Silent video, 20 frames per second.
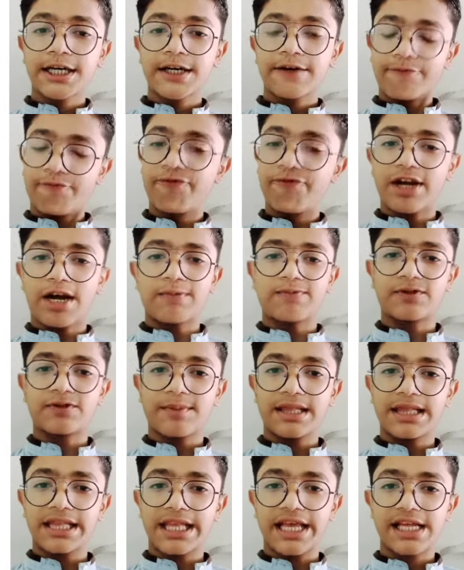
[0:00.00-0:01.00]
फिर आपसे
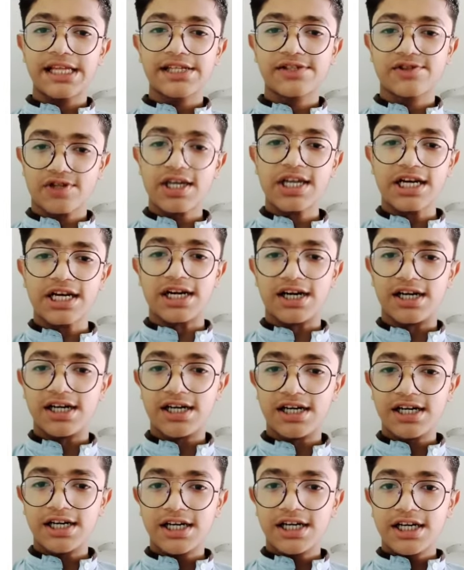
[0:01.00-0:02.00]
मिलते हैं सही है ना
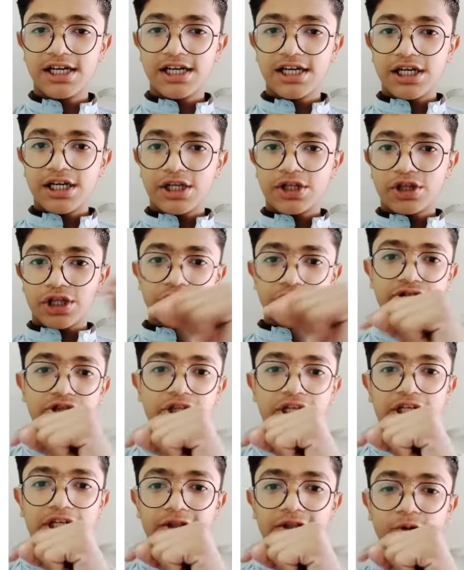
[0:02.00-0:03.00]
नाश्ता
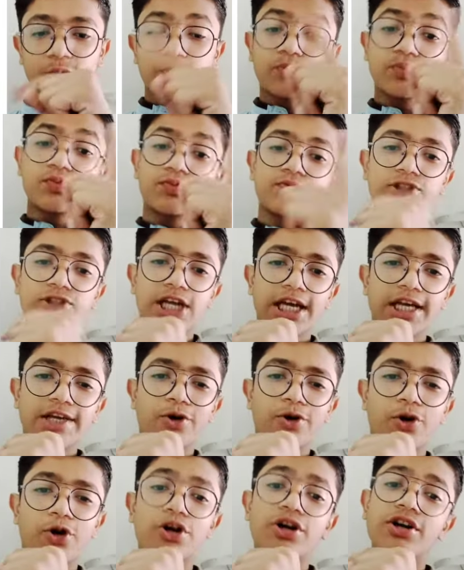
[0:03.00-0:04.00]
करके तो जाएँ
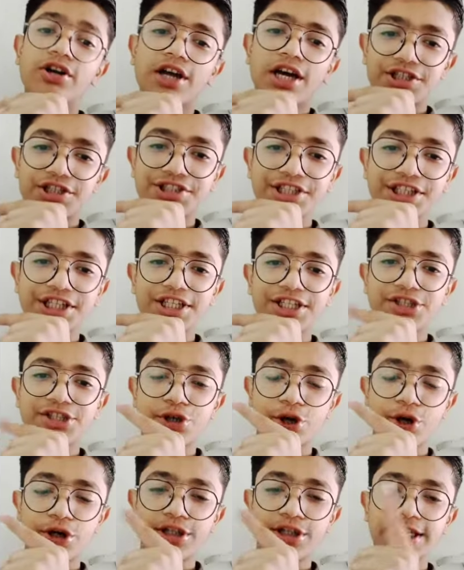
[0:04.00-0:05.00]
और नाश्ते के
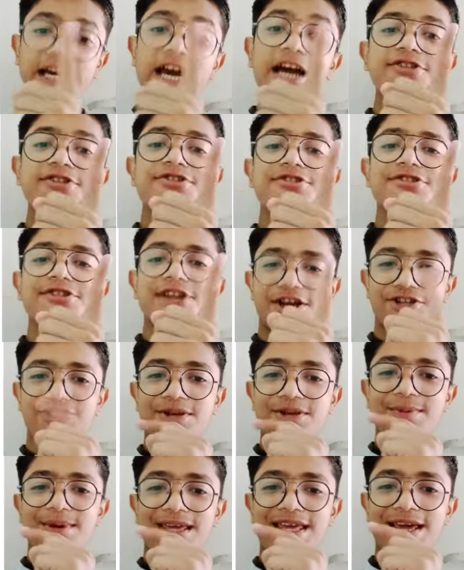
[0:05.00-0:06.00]
शॉट देखें नाश्ते
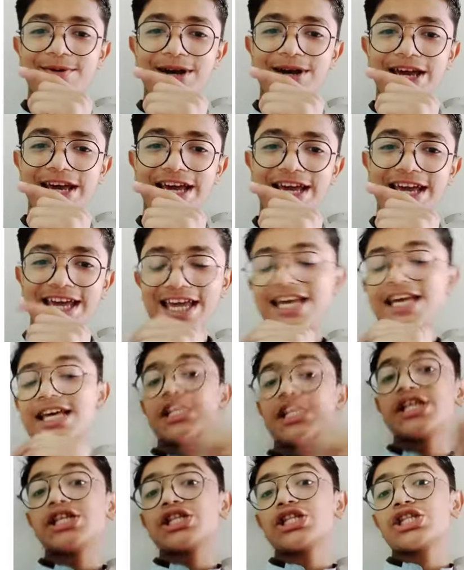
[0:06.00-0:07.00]
में क्या बनाए
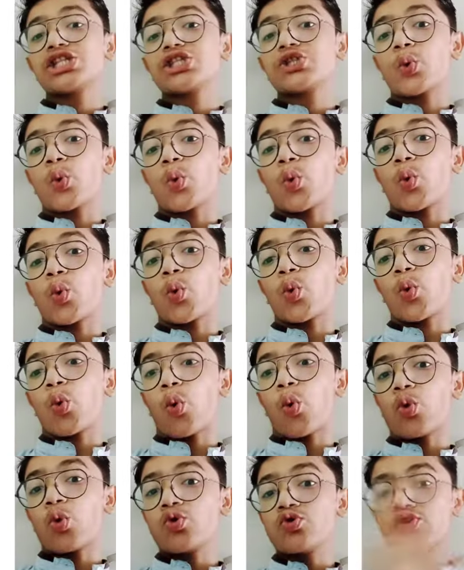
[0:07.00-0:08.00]
तो
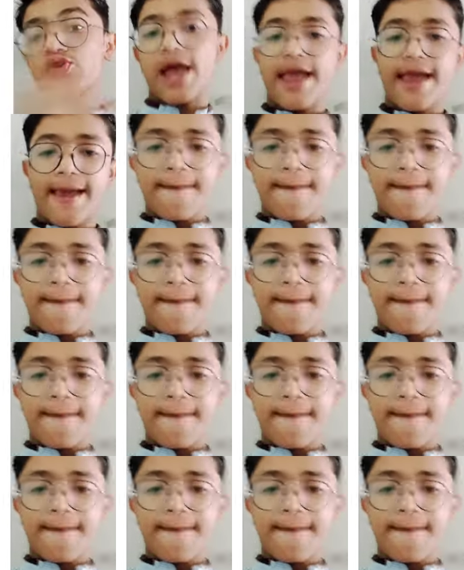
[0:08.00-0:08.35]
जाएँ